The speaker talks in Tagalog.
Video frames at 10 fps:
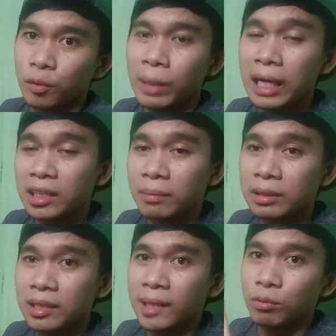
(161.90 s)
Bakit
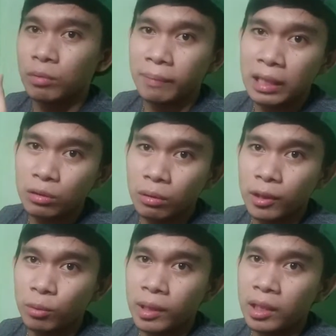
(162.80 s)
naman sila pumapasok?
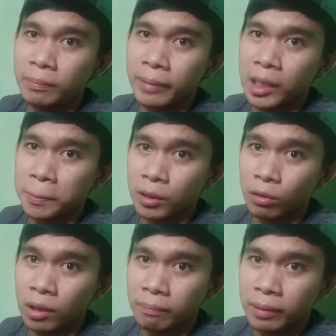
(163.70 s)
Ano yung magiging benefit
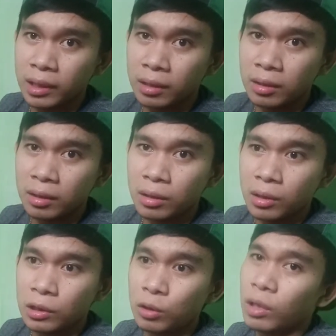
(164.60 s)
ng company?
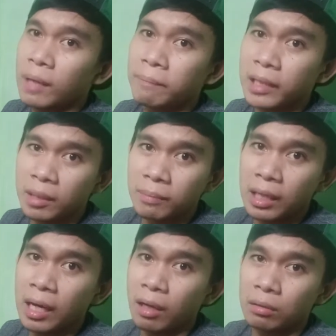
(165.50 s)
Yung company
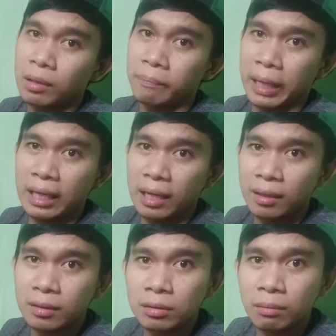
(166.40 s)
magkakaroon ng pera.
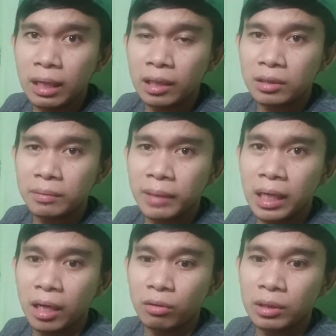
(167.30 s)
So, bakit sila
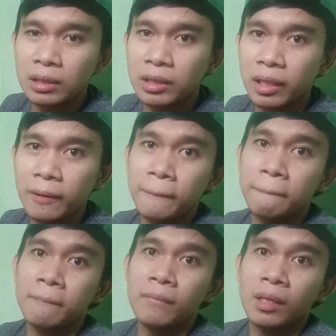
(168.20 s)
magkakaroon? Kasi
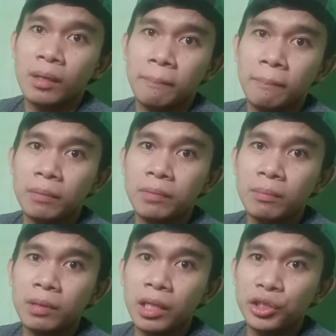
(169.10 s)

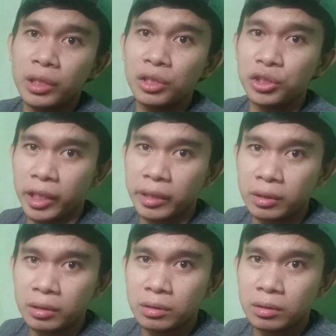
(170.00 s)
magbibigay siya ng share.